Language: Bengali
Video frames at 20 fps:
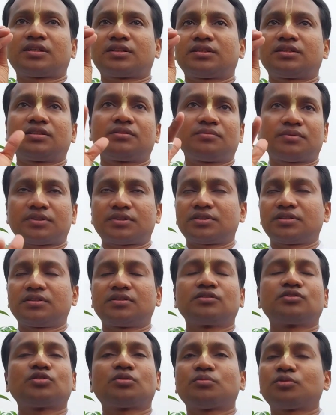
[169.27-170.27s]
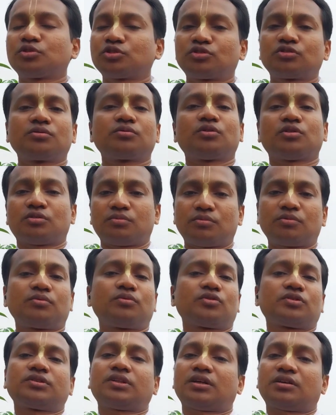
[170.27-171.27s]
কার্তিক মাসে সমস্ত
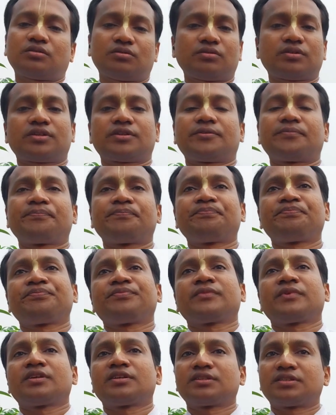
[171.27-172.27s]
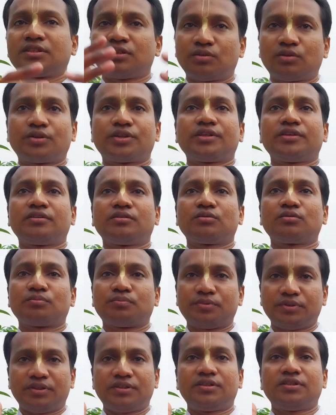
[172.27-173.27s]
কর্ম ত্যাগ করে শ্রীহরির
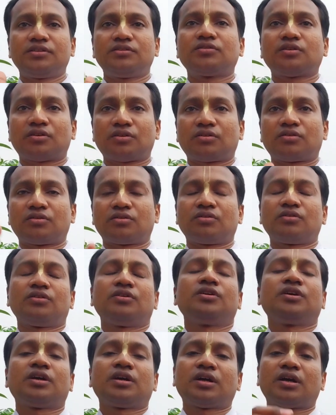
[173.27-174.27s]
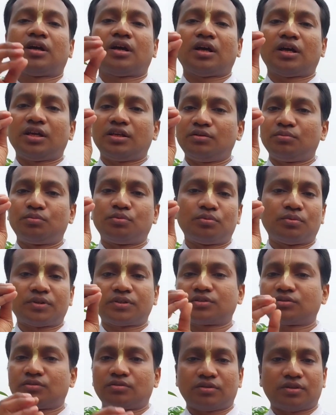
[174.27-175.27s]
প্রীতির জন্য এই
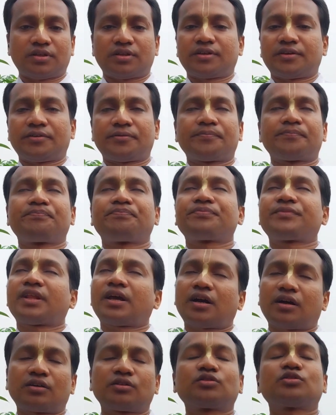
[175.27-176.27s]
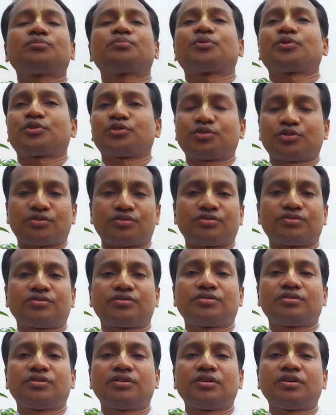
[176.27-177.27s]
উপবাস করা একান্ত প্রয়োজন
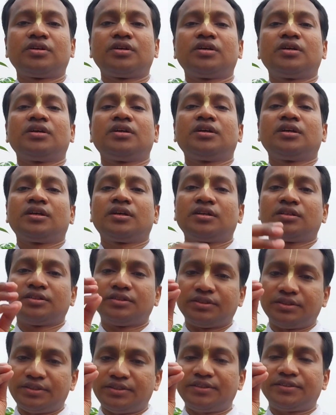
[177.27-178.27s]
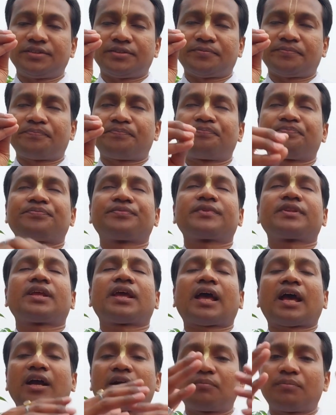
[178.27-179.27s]
যিনি
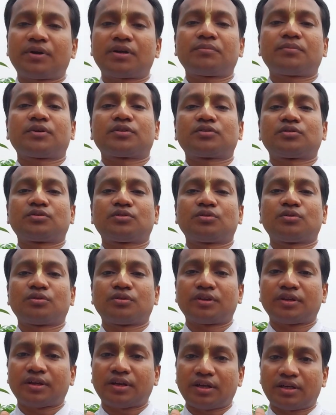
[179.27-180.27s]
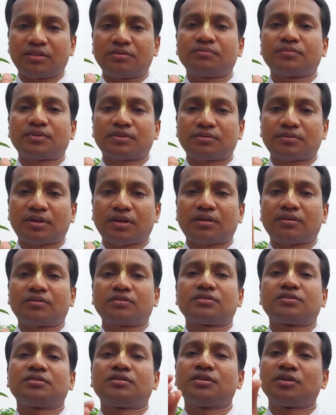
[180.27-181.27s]
একবার মাত্র কার্তিকী এই